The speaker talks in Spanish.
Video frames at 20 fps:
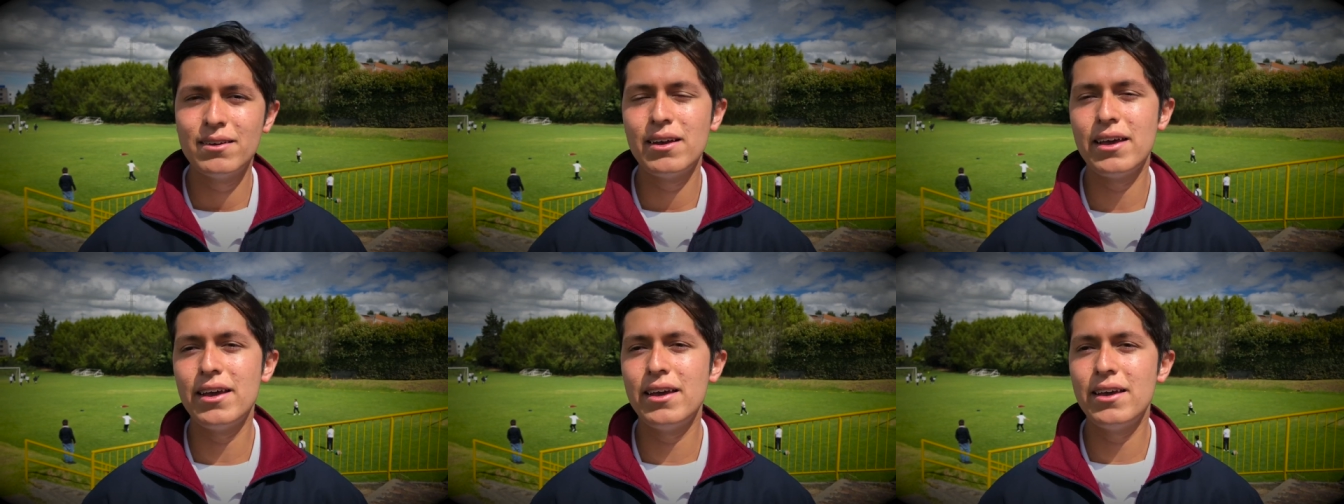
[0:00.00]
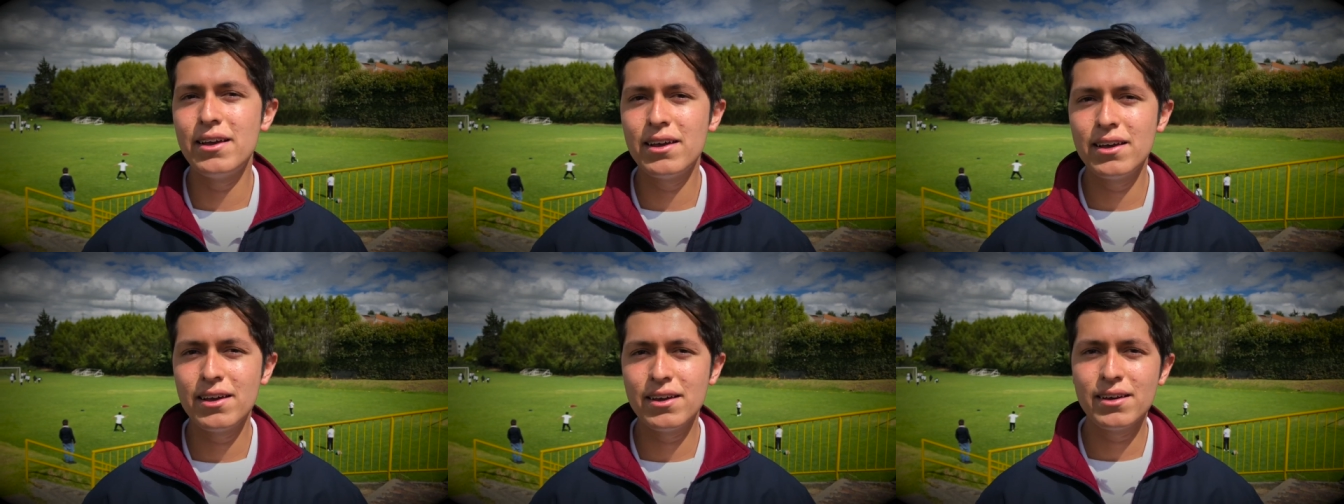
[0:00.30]

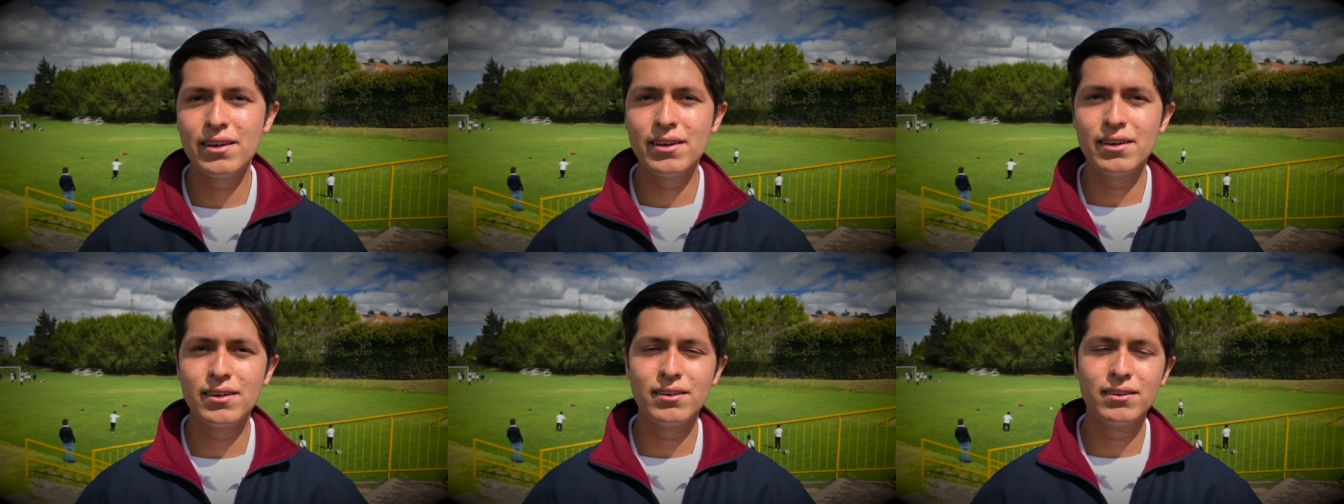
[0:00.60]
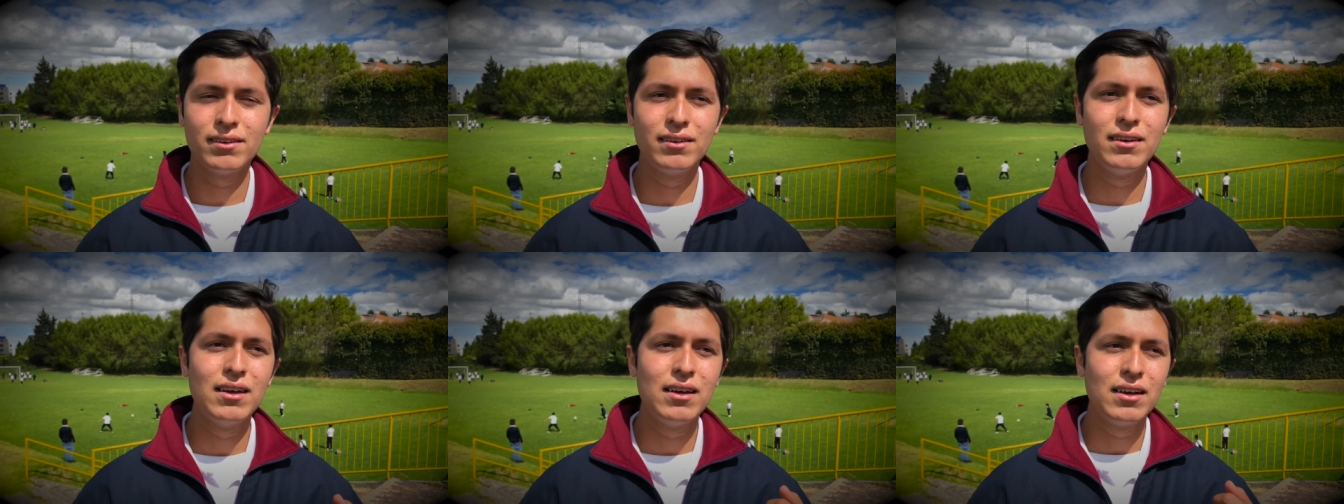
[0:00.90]
Eh,
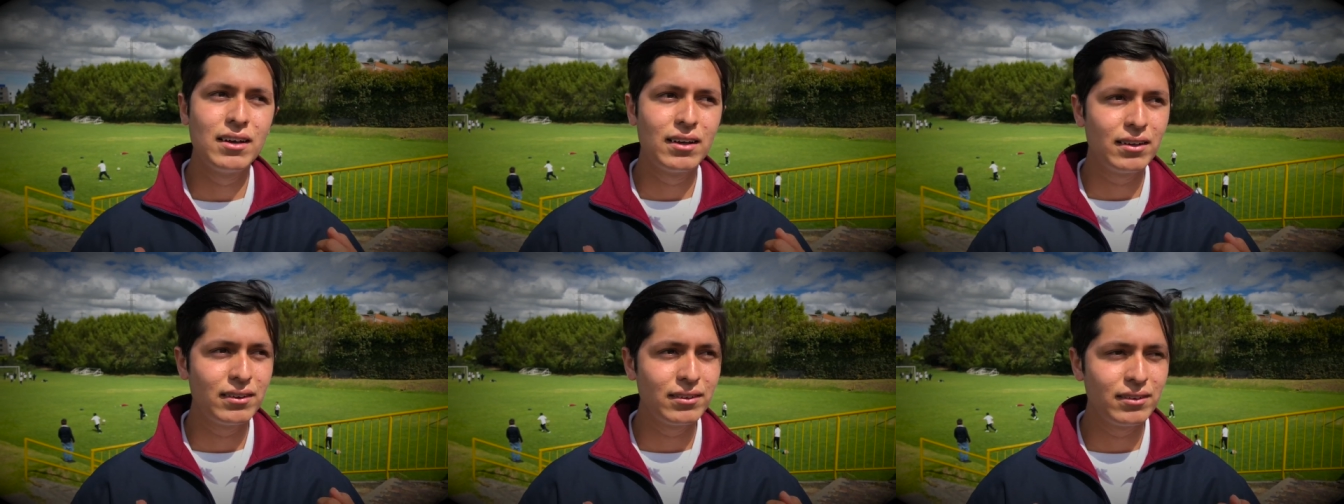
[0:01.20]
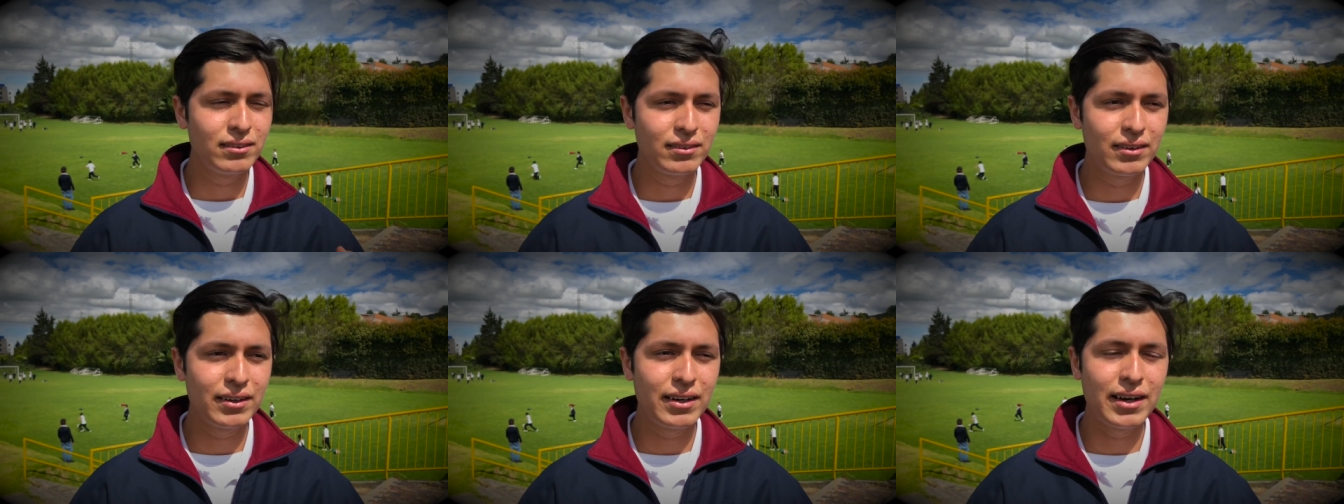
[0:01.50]

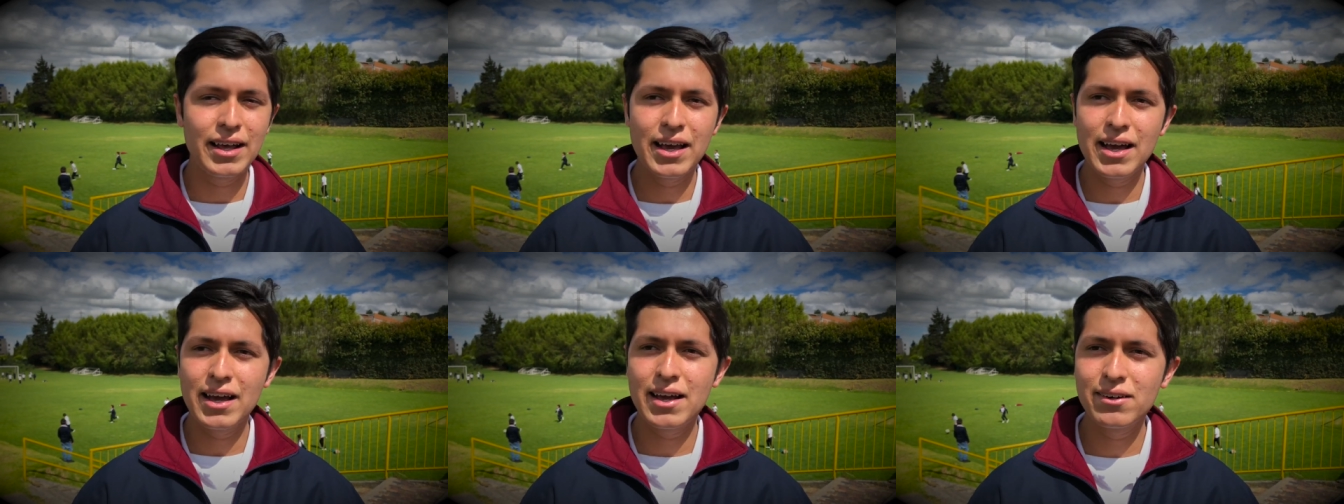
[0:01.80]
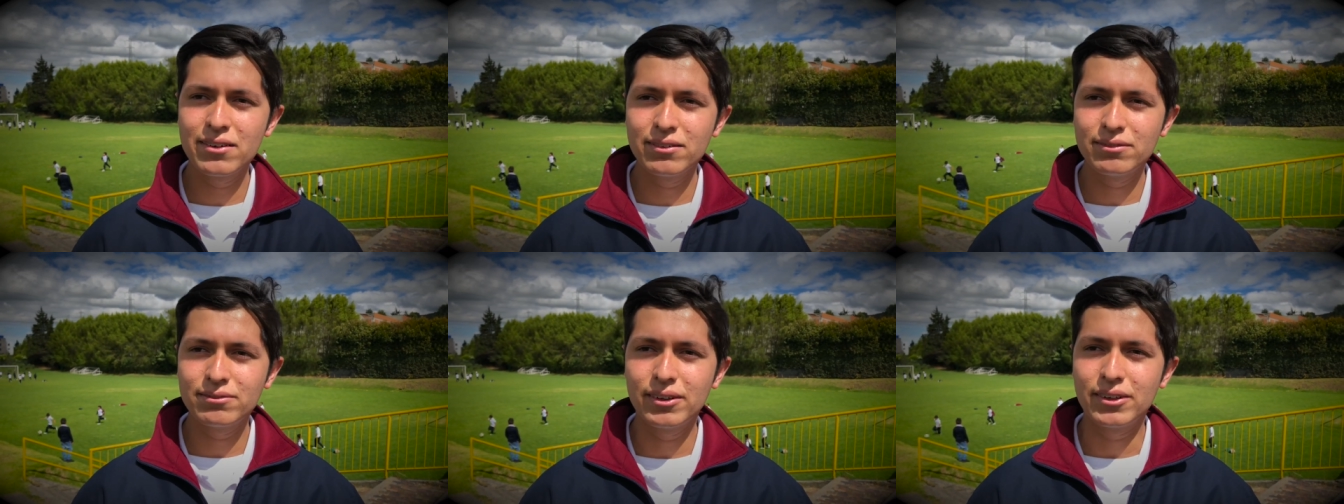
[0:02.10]

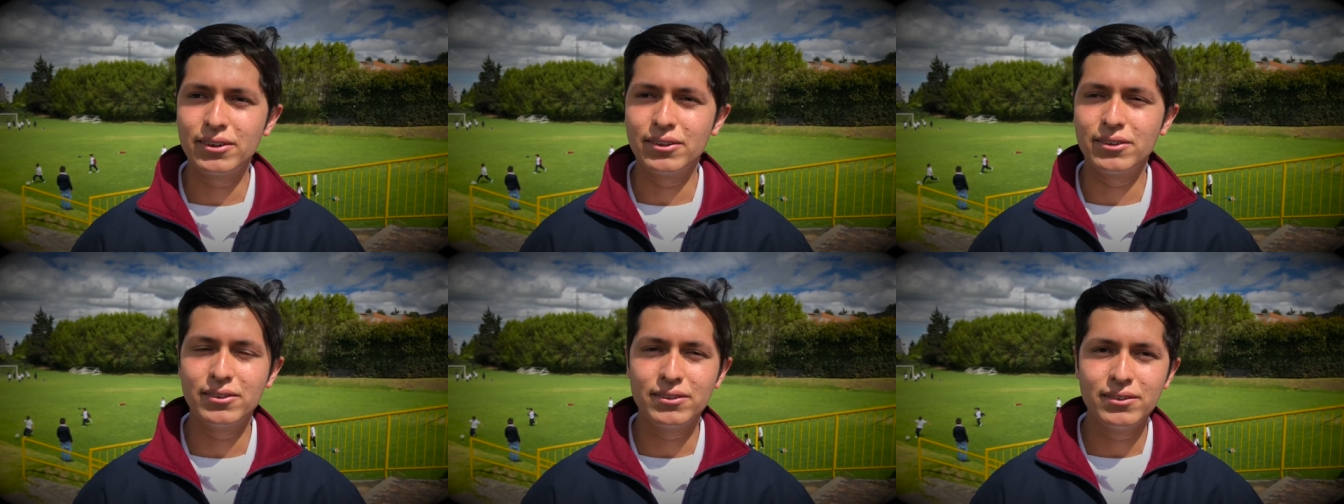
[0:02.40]
crear, bueno,